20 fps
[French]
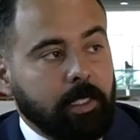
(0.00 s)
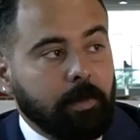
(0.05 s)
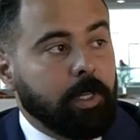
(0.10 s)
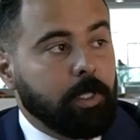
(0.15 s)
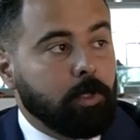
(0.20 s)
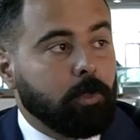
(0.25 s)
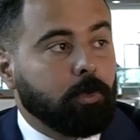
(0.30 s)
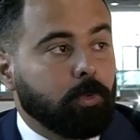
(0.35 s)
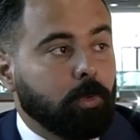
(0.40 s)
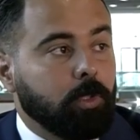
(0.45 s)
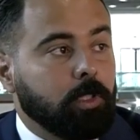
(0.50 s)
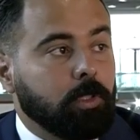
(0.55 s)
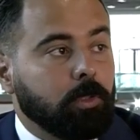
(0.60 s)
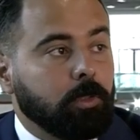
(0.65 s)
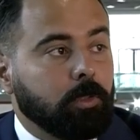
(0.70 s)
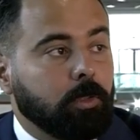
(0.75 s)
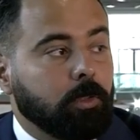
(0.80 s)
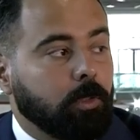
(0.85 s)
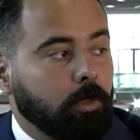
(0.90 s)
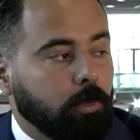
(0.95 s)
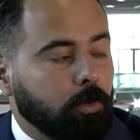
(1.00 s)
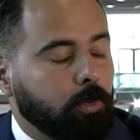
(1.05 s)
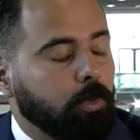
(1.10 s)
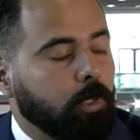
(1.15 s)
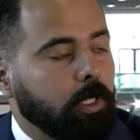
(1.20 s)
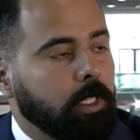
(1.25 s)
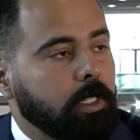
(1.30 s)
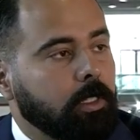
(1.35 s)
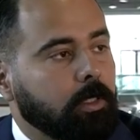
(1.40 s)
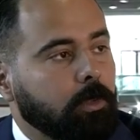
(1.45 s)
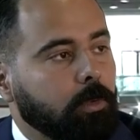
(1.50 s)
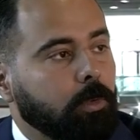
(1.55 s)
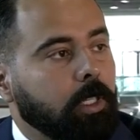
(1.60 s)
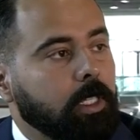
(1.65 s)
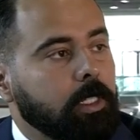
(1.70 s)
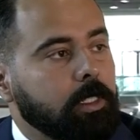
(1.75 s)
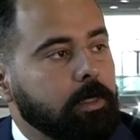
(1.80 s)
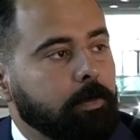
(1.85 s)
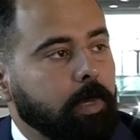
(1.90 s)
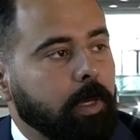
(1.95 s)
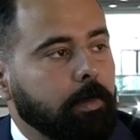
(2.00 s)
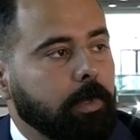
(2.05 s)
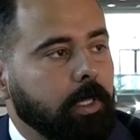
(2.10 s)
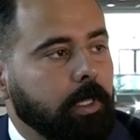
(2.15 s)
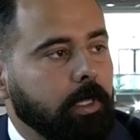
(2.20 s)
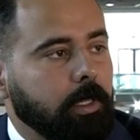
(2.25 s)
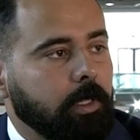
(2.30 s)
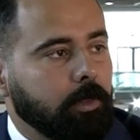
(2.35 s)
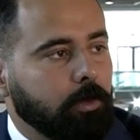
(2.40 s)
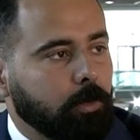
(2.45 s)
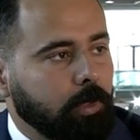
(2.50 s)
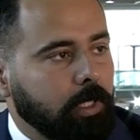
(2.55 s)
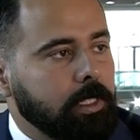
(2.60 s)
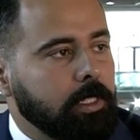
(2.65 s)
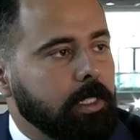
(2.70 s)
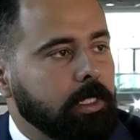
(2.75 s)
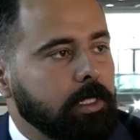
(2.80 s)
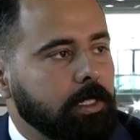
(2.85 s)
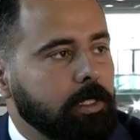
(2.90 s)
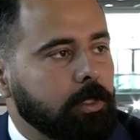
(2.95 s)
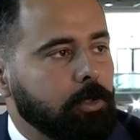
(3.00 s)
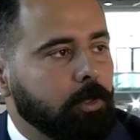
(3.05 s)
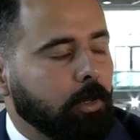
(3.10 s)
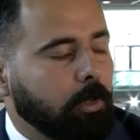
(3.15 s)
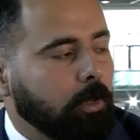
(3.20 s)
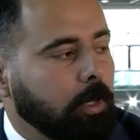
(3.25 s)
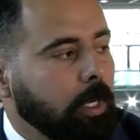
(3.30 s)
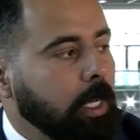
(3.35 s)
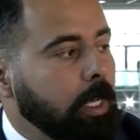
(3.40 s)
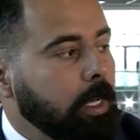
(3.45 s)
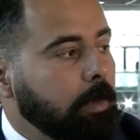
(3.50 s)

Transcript: présent tous les gens, mm. euh, tous les, tous les, parmi toutes les éditions.